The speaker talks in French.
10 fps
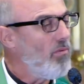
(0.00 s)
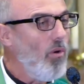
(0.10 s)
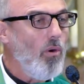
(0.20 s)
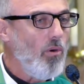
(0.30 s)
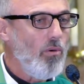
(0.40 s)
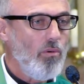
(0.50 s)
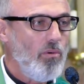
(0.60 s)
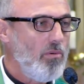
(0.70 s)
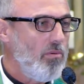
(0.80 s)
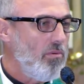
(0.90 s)
Non,
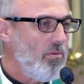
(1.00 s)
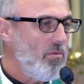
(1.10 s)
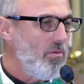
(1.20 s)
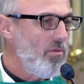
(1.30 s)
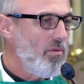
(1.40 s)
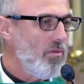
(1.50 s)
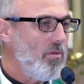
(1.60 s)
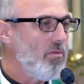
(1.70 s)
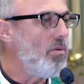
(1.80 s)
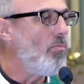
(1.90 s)

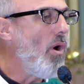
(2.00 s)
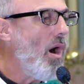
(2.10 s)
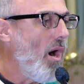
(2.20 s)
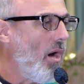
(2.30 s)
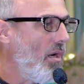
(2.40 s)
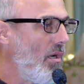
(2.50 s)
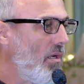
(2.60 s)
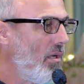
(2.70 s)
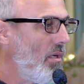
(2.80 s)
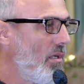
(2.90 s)
c'est
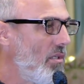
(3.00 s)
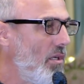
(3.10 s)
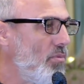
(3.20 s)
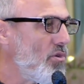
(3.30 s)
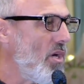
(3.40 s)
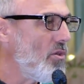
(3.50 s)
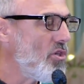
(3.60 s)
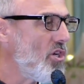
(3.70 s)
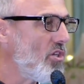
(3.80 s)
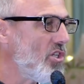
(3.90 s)
moi qui ai besoin de
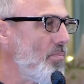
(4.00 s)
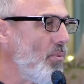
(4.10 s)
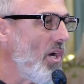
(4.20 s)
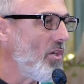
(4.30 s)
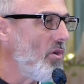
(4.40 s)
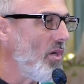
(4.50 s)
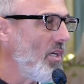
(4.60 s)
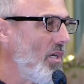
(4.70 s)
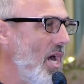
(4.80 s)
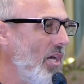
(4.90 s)
changer pour accueillir,